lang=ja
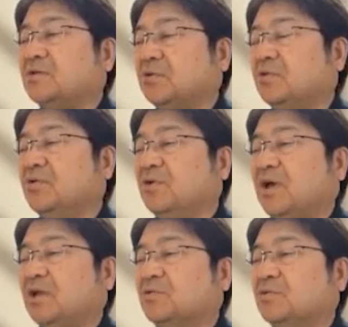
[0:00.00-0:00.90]
機の、
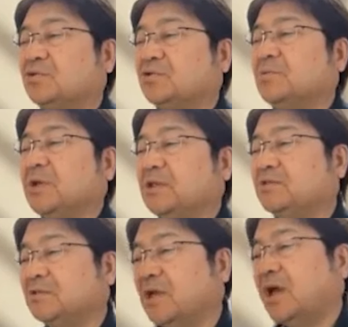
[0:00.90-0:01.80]
宿命
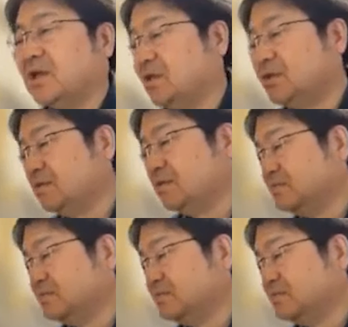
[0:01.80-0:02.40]
です。はい。